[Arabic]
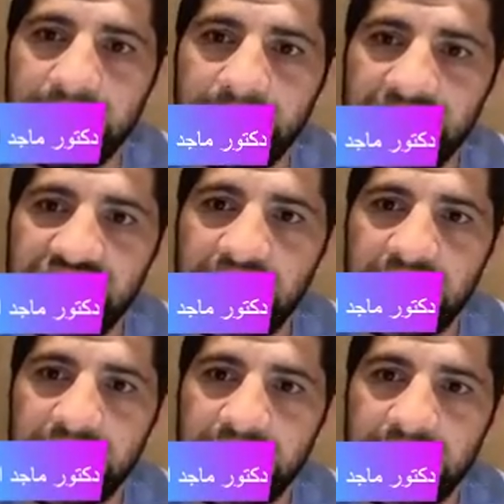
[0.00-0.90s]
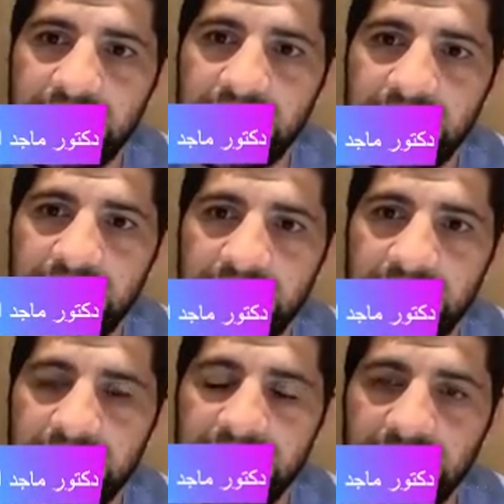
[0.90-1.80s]
بالشكل
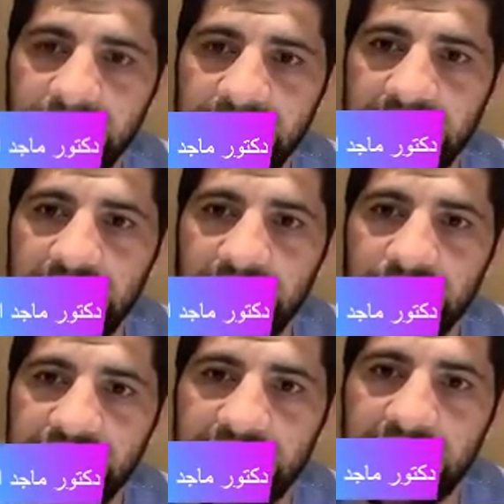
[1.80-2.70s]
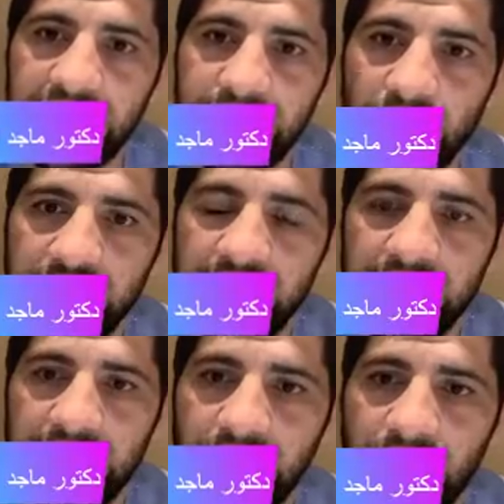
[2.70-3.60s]
آه، الطبيعي او الشكل
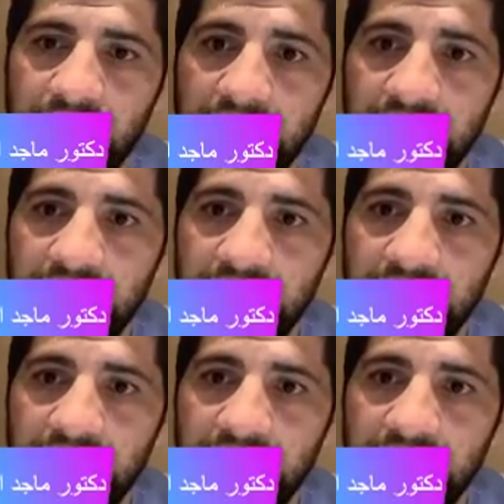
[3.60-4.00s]
المعتاد اللي هو